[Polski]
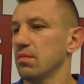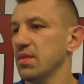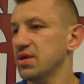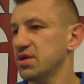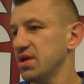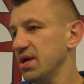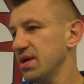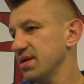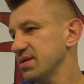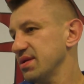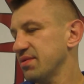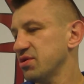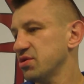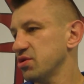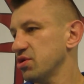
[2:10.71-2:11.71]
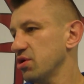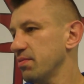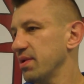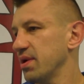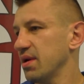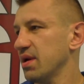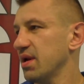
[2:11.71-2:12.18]
Znaczy ja zawsze coś
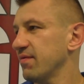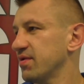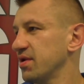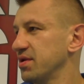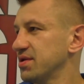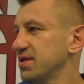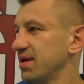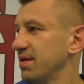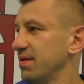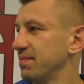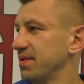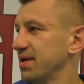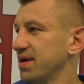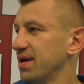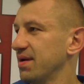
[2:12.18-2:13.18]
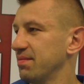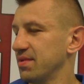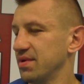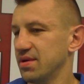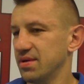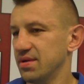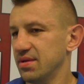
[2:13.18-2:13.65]
robię, gram w tenisa, biegam,
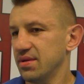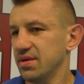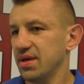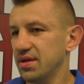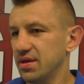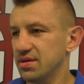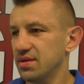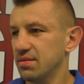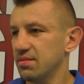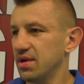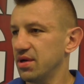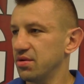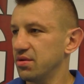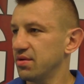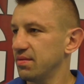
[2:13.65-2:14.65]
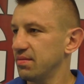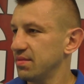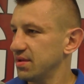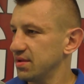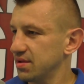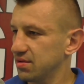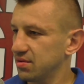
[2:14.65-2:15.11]
e, no ja nie jestem leniuchem,
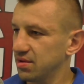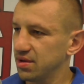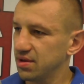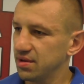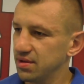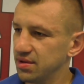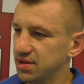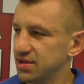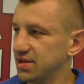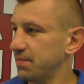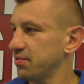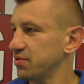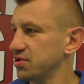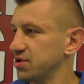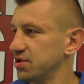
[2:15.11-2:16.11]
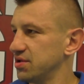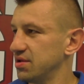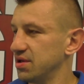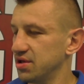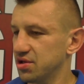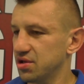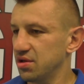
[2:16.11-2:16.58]
e, który się zapuści
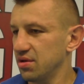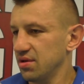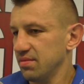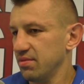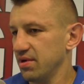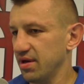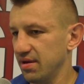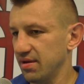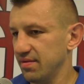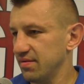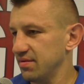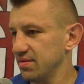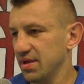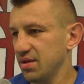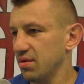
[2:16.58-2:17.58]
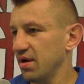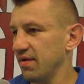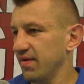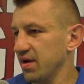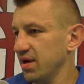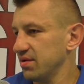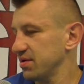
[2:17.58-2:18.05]
ileś kilo, moja naturalna
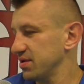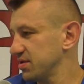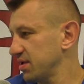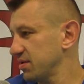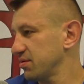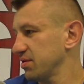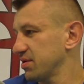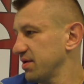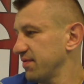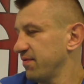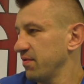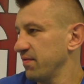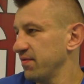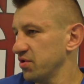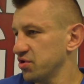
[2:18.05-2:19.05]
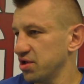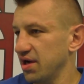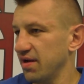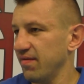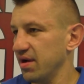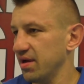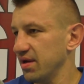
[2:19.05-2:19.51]
waga to jest to, co, wnoszę
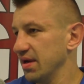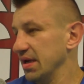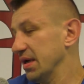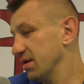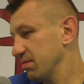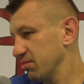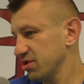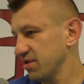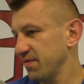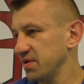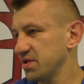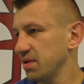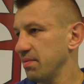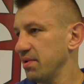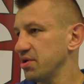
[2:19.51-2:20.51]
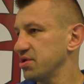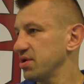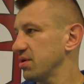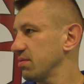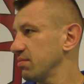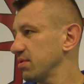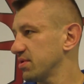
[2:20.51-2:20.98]
na wagę, może więcej
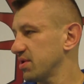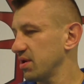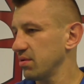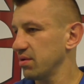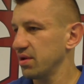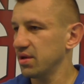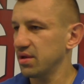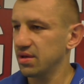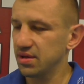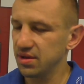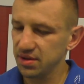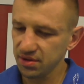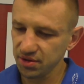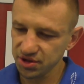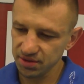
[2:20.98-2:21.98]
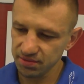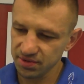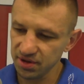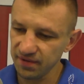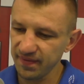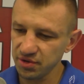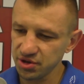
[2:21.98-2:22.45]
mięśnia, no bo trenuję 8, e,
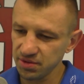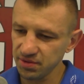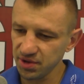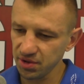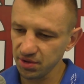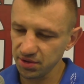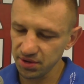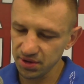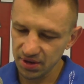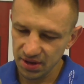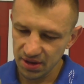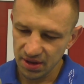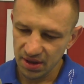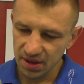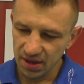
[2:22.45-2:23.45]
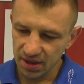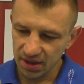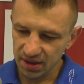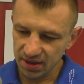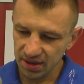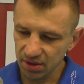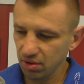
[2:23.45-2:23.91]
trenowałem 8 tygodni,
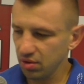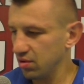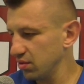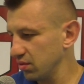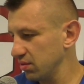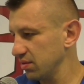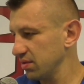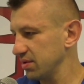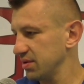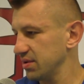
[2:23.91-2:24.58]
a na ogół